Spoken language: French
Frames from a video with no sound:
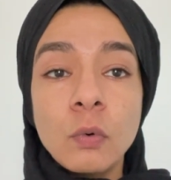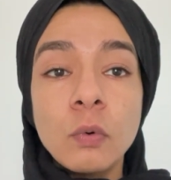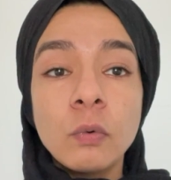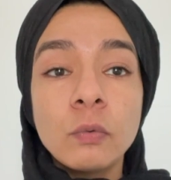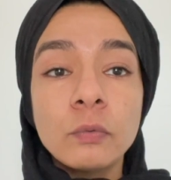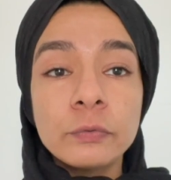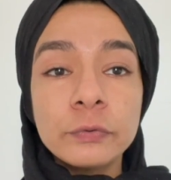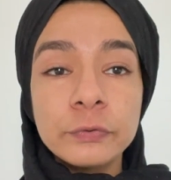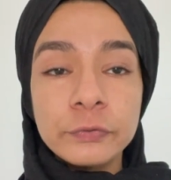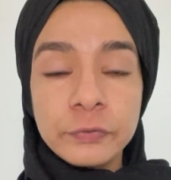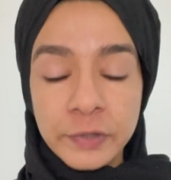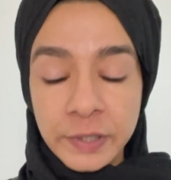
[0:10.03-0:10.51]

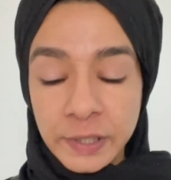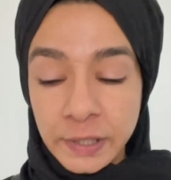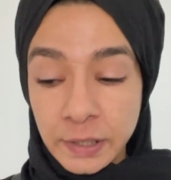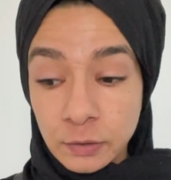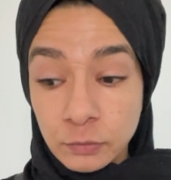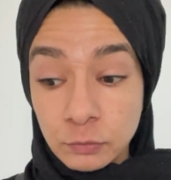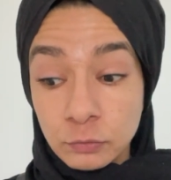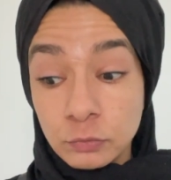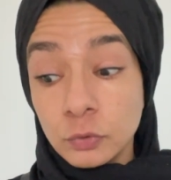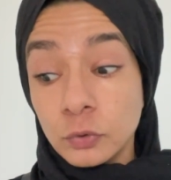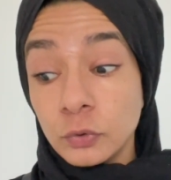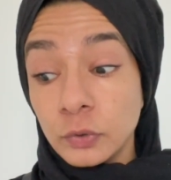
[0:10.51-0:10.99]

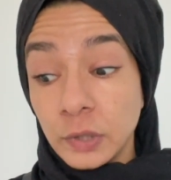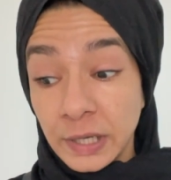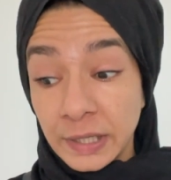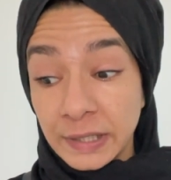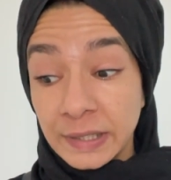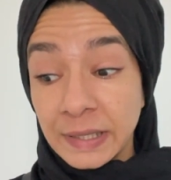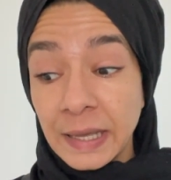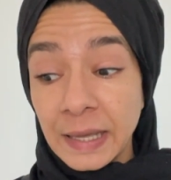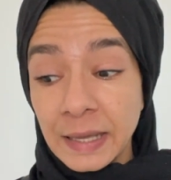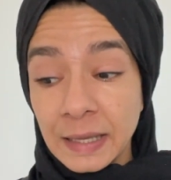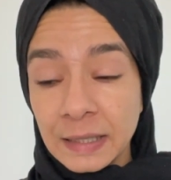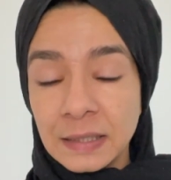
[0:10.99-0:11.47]
conflit ou de la
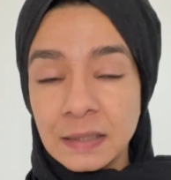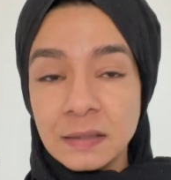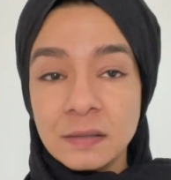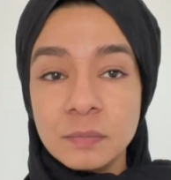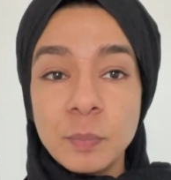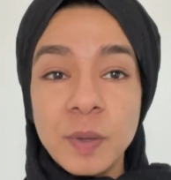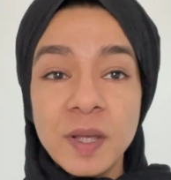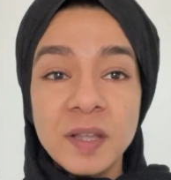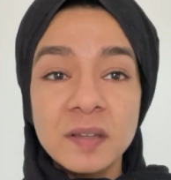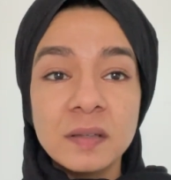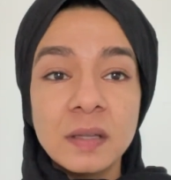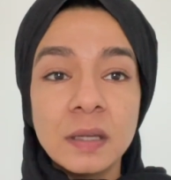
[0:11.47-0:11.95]
guerre qui
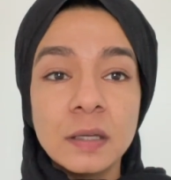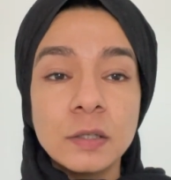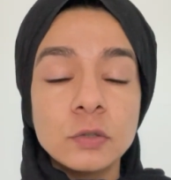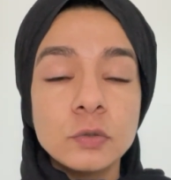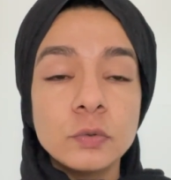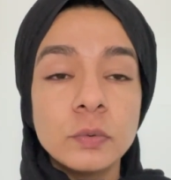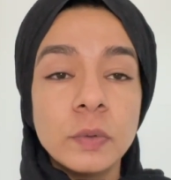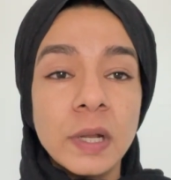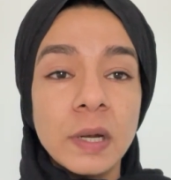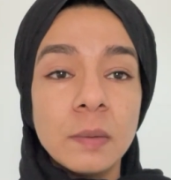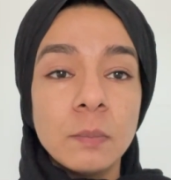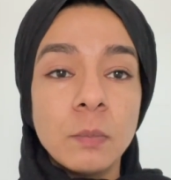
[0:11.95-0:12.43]
se passe
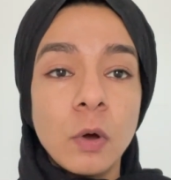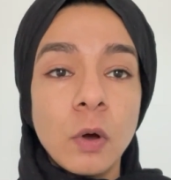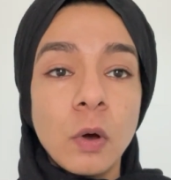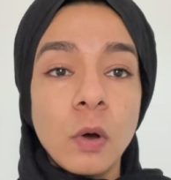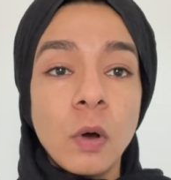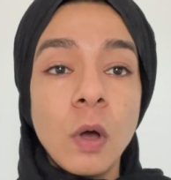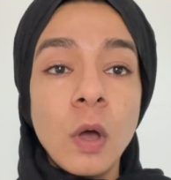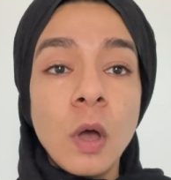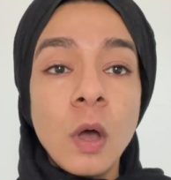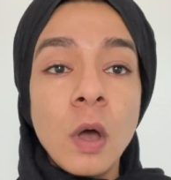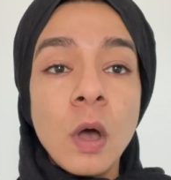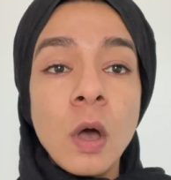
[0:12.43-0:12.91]

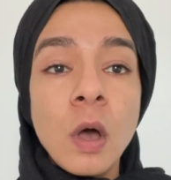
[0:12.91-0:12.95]
actuellement